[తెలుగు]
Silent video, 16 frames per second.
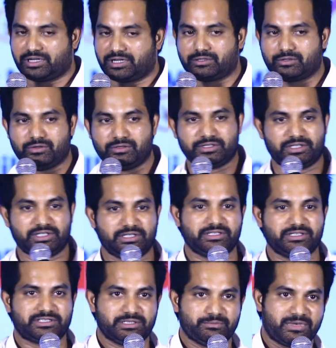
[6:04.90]
తట్టుకొని
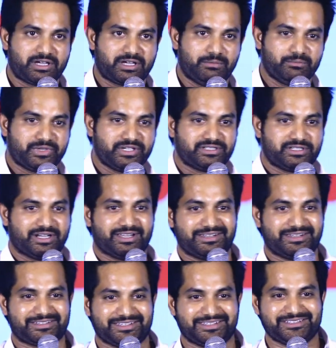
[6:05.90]
సినిమా కంప్లీట్
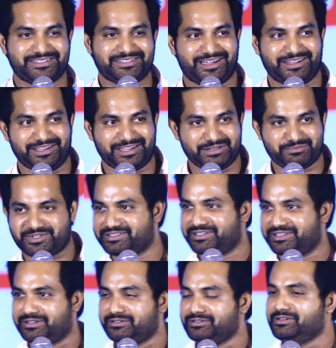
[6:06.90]
చేయడానికి చాలా హెల్ప్
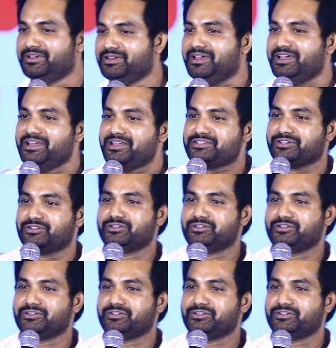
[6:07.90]
చేశాడు సో